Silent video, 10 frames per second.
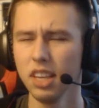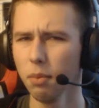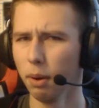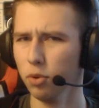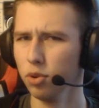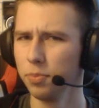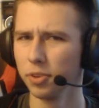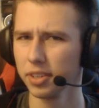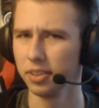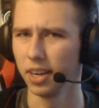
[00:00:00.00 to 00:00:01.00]
Nie mam
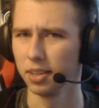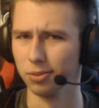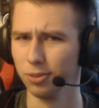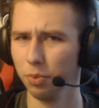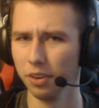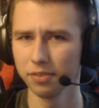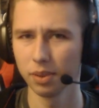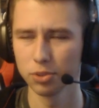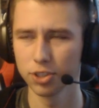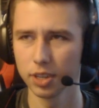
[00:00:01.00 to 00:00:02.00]
ulubionego gatunku, powiem
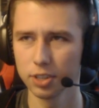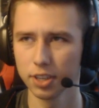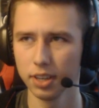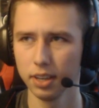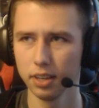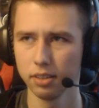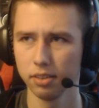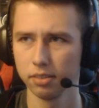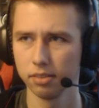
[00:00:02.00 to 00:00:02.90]
wam szczerze.